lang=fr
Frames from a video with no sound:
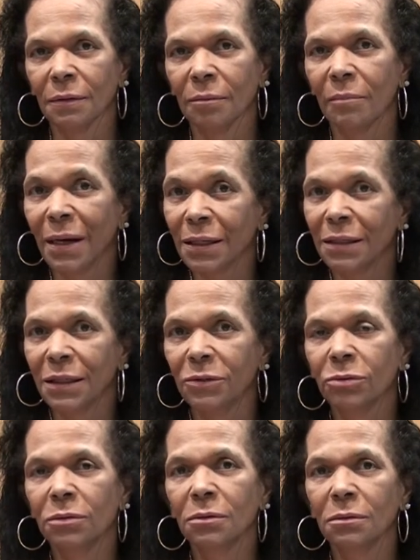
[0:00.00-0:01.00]
Malgré
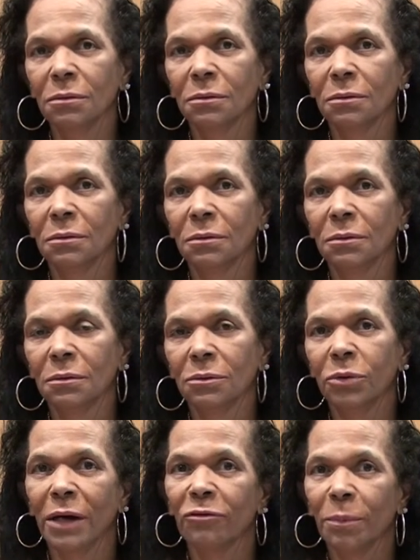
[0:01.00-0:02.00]
tout, nous
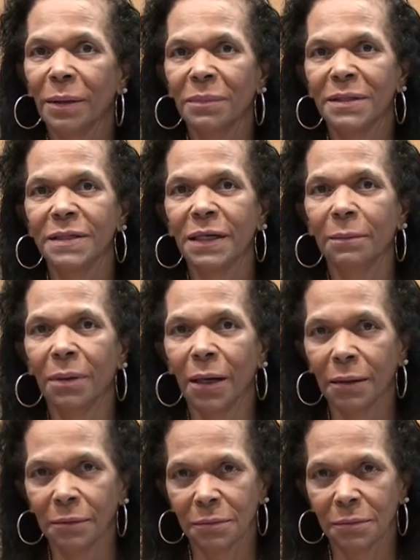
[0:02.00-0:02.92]
n'avons pas baissé les bras.